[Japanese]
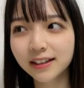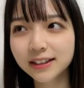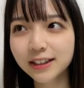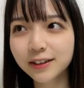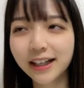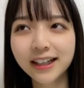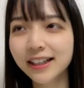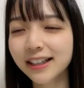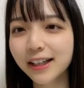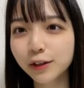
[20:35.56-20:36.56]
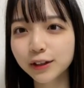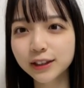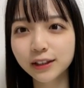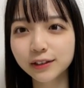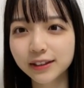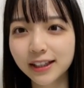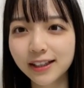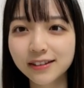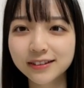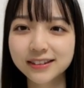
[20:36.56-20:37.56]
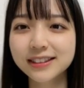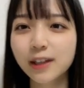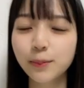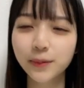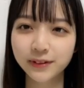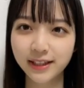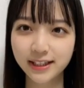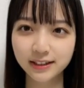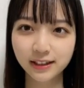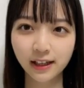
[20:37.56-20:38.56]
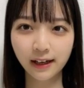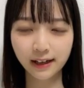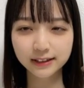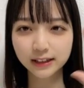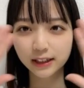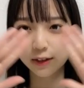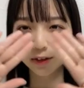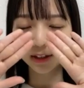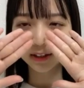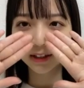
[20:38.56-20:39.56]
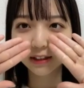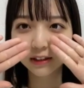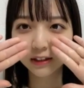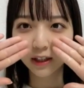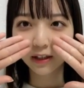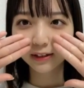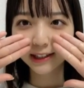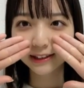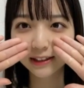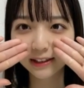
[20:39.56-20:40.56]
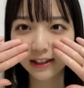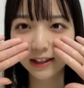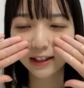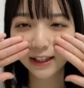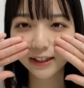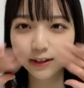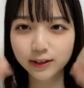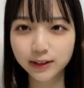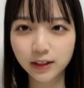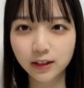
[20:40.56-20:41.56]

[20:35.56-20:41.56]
白あ黄色と白と黄色の3本ですぜひ振ってくださったら嬉しいです